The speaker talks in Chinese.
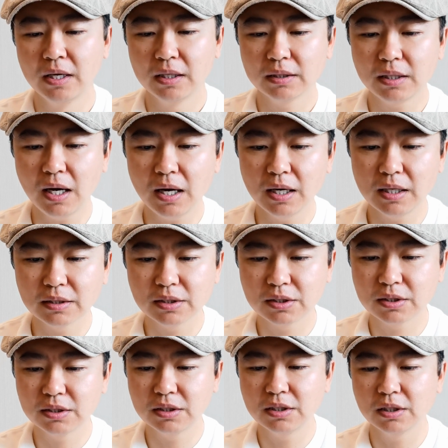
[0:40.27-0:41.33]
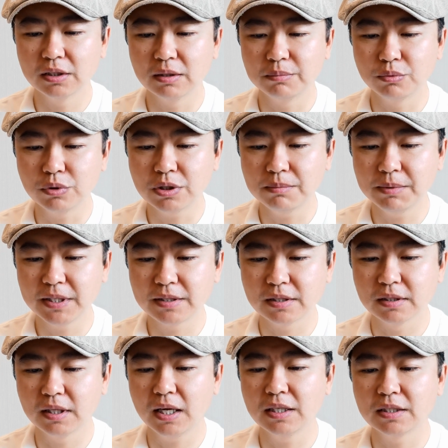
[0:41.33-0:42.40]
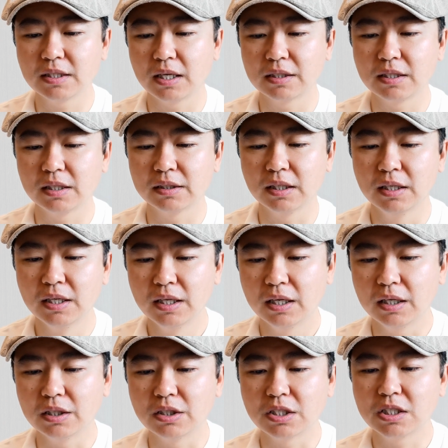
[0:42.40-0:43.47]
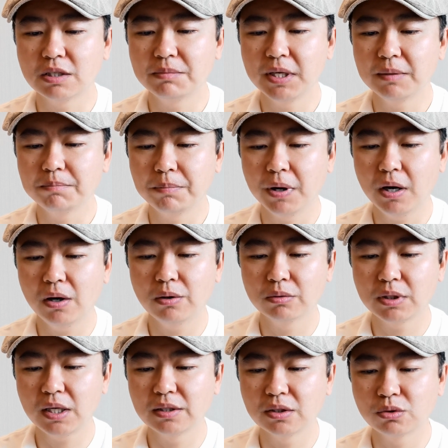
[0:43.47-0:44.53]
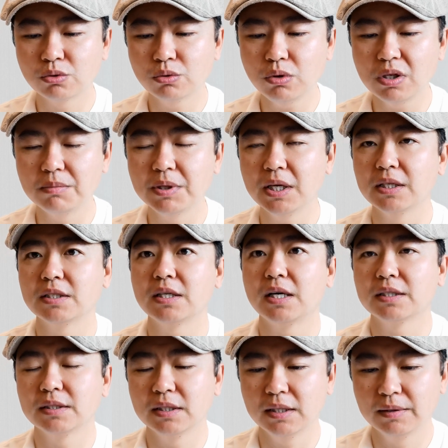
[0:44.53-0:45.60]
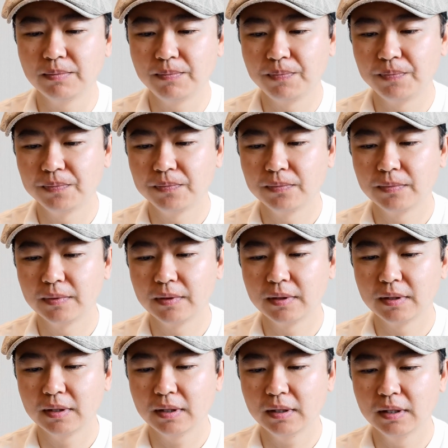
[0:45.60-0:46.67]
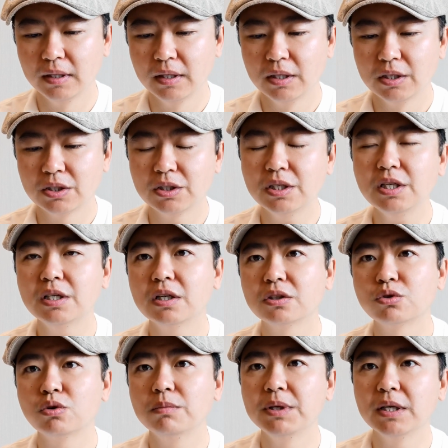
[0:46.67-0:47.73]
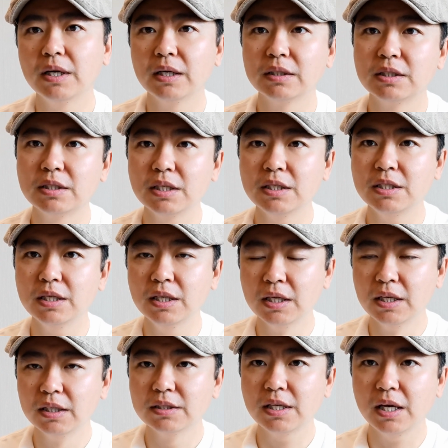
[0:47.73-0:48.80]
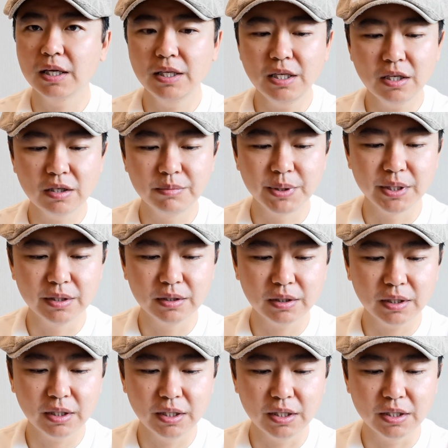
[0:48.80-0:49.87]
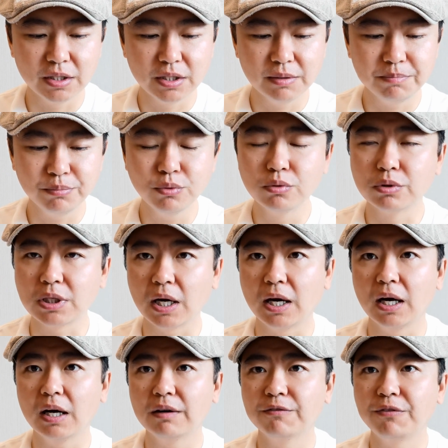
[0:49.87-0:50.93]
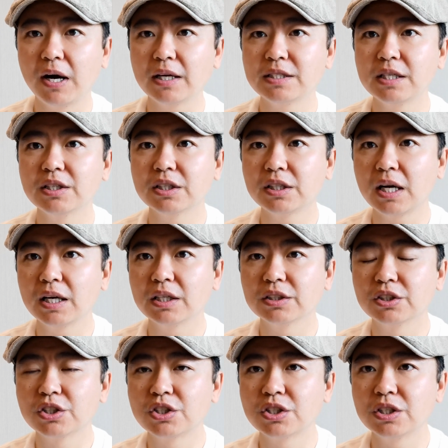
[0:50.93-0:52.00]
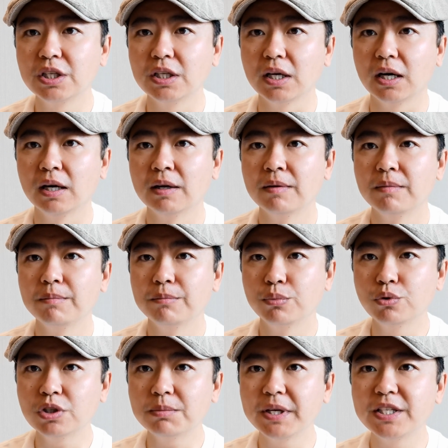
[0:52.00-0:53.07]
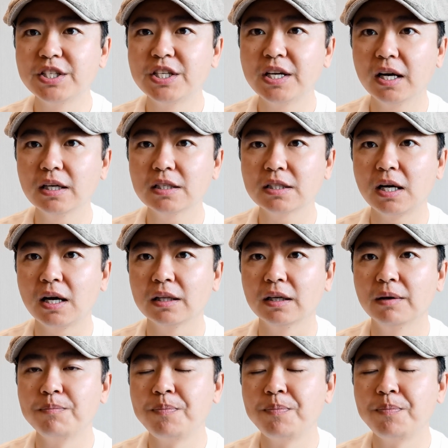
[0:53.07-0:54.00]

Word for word: 大量的死者呢不是被子弹杀伤的，而是被炮弹的碎片杀死的。啊，实际上说明啊，这些在伊尔平以及布查发现的大量的尸体啊，不是被枪杀的，